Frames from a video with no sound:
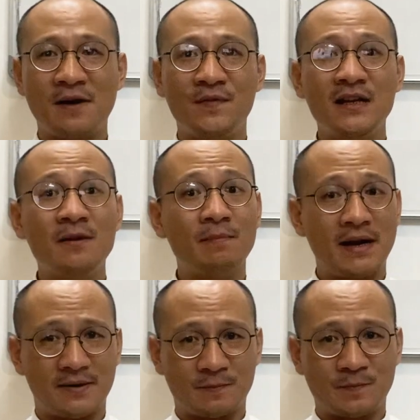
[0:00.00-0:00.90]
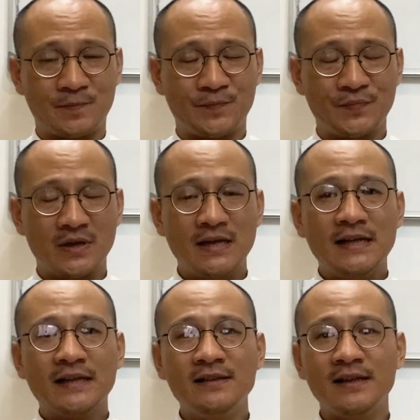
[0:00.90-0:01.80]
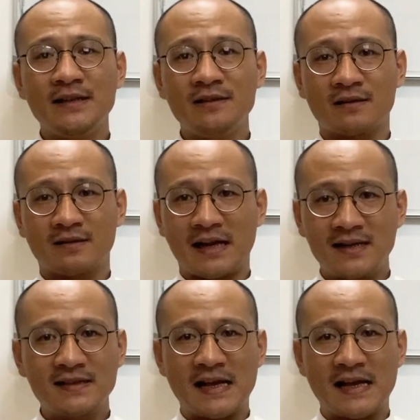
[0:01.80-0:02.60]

David Hilbert, người được đánh